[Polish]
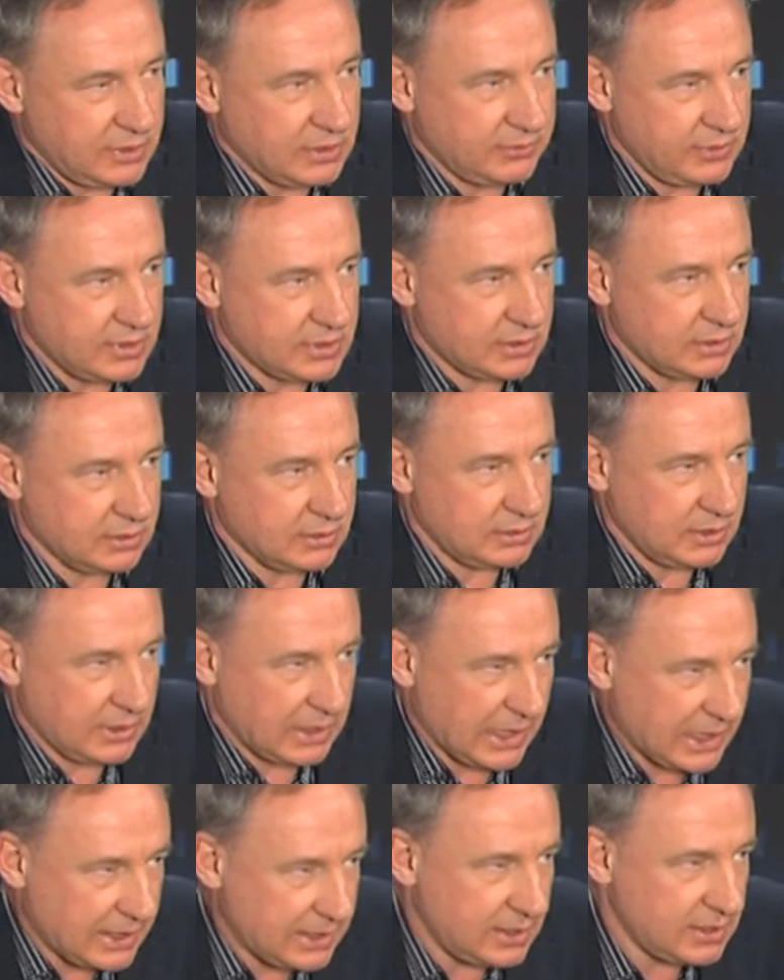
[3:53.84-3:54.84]
widowisko.
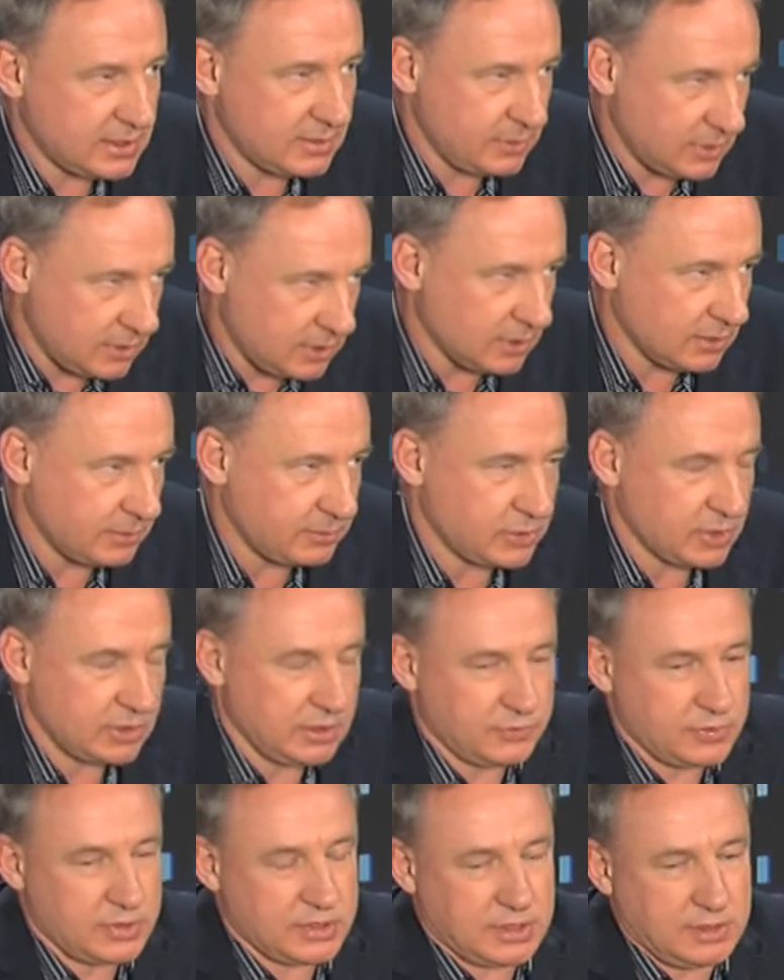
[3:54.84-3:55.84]
Artyzm to
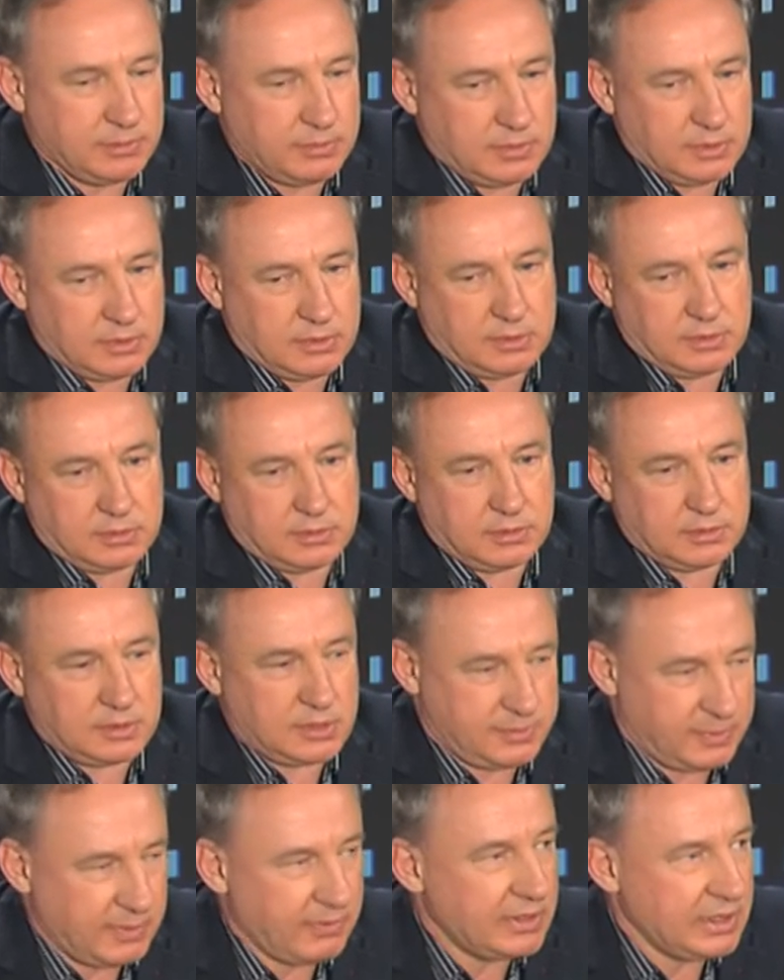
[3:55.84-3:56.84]
przede wszystkim,
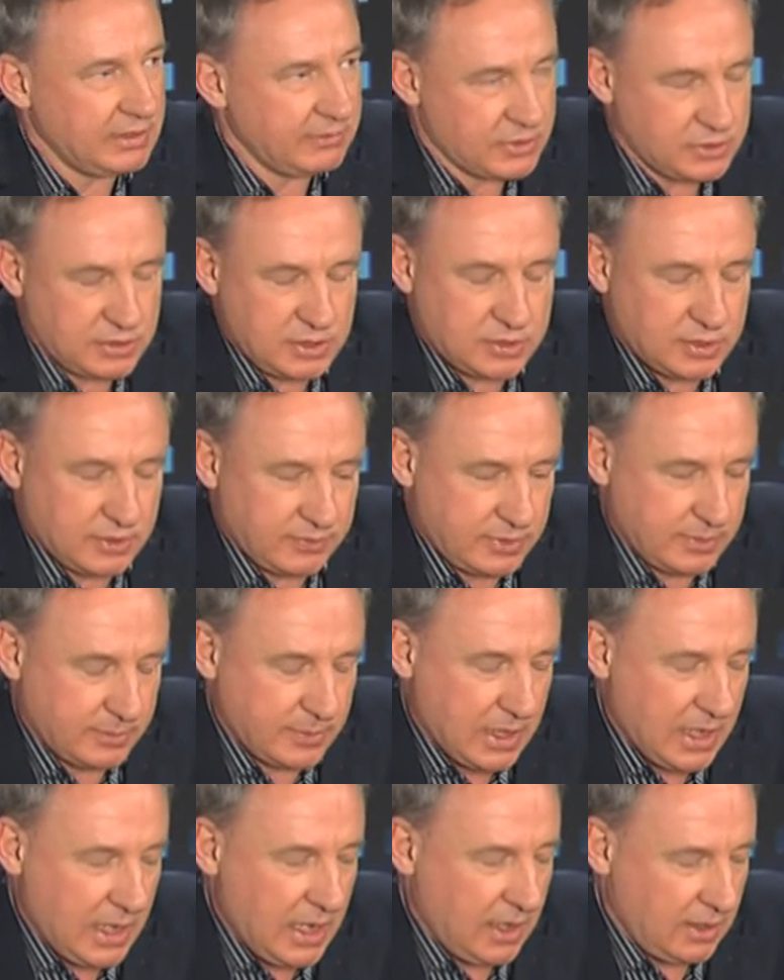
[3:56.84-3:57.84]
to sprawa najważniejsza w, tym,
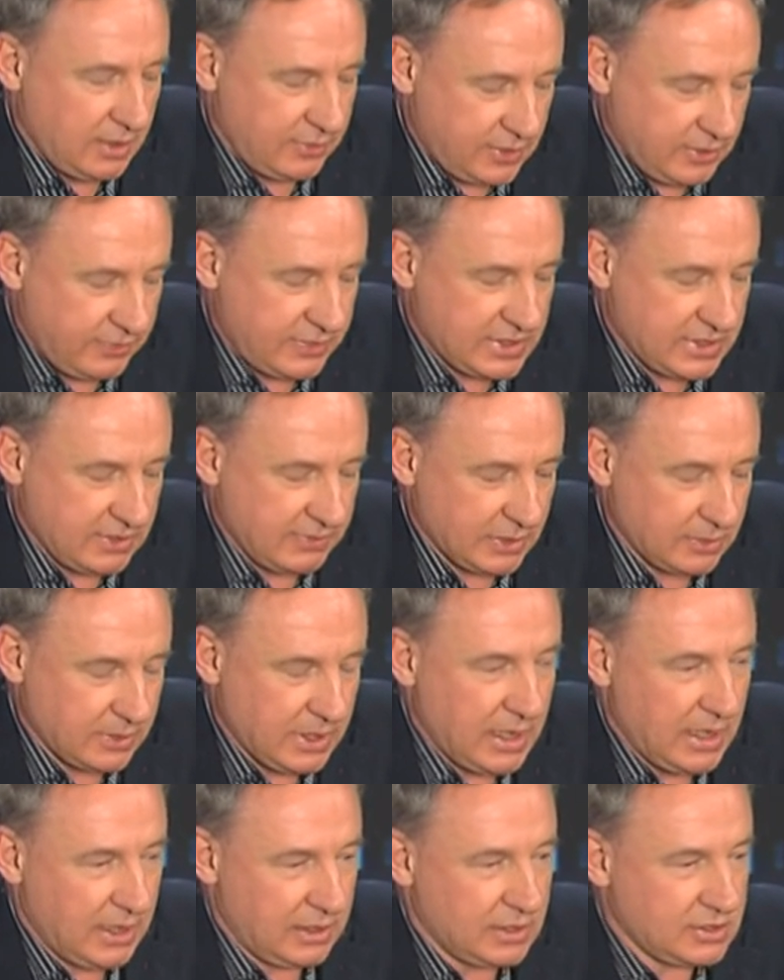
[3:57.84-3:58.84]
mhm. w tym festiwalu.
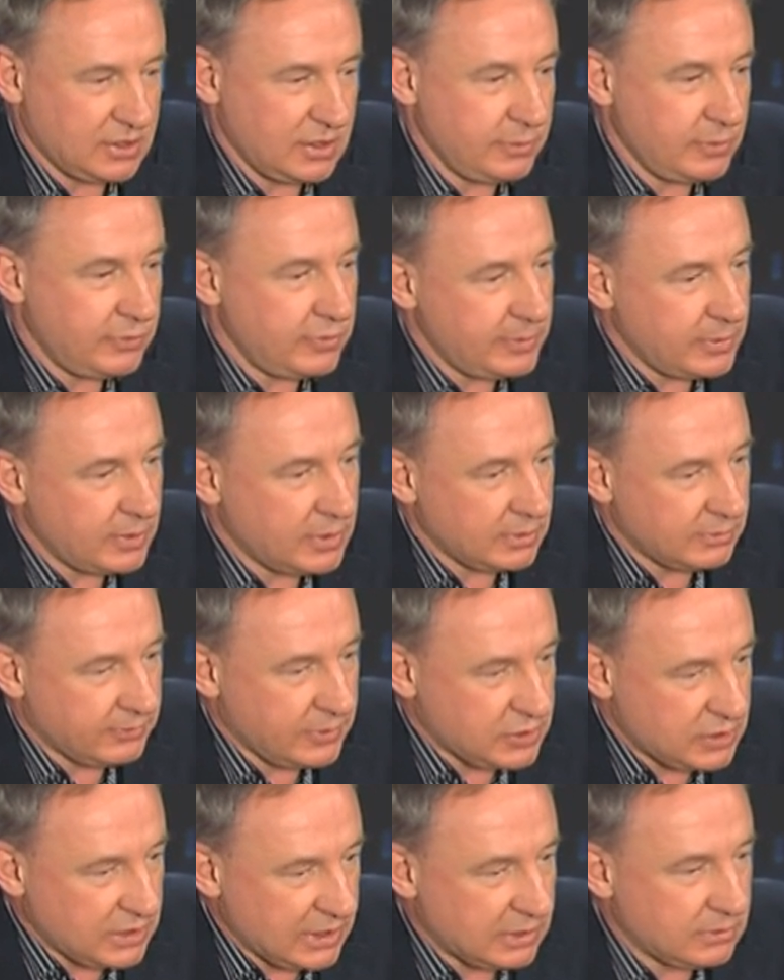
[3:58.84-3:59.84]
Jeżeli mówimy o
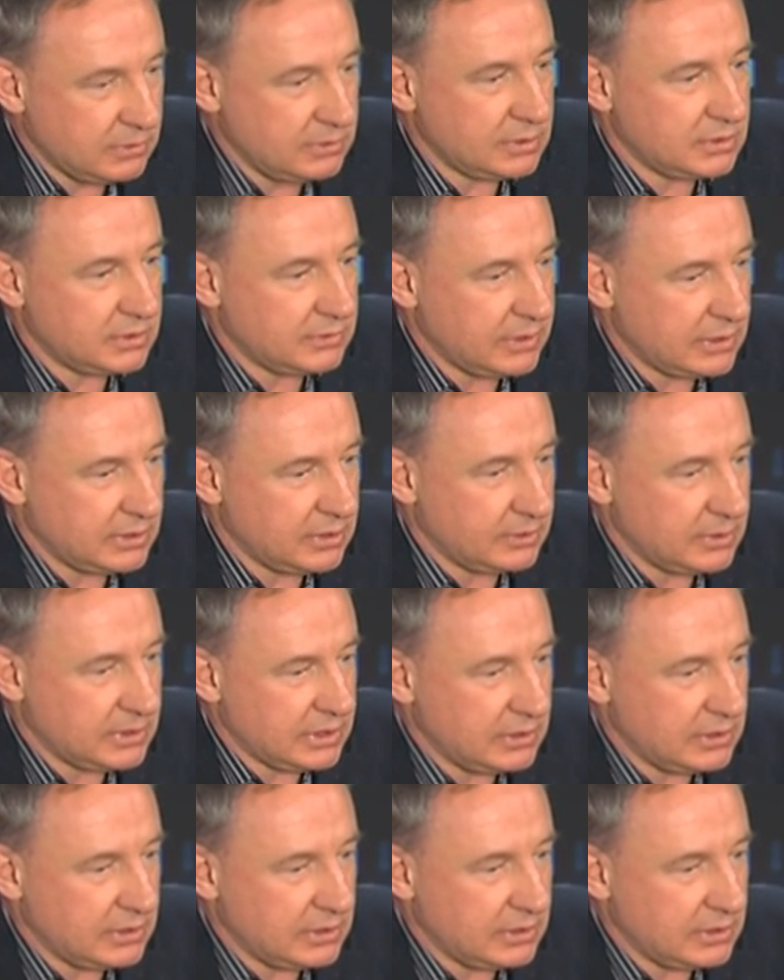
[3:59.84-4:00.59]
Woźniaku, no to wiadomo,